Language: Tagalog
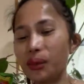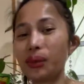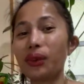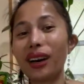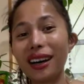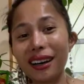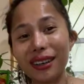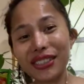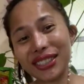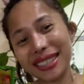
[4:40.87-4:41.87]
Wow,
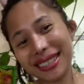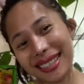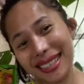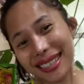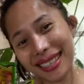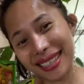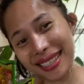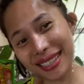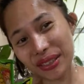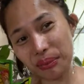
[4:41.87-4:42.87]

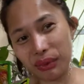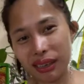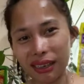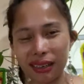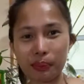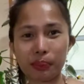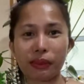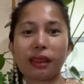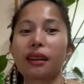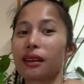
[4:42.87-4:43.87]
sinigang, ba diba?
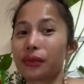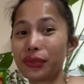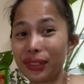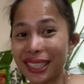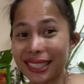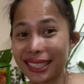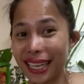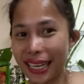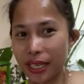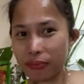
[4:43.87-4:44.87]
Food is
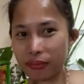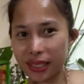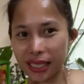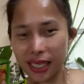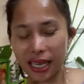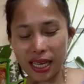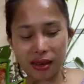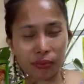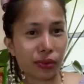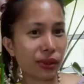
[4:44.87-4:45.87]
life. Yan ha,
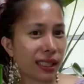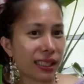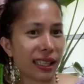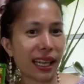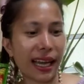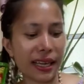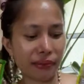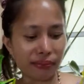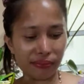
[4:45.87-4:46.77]
food is life.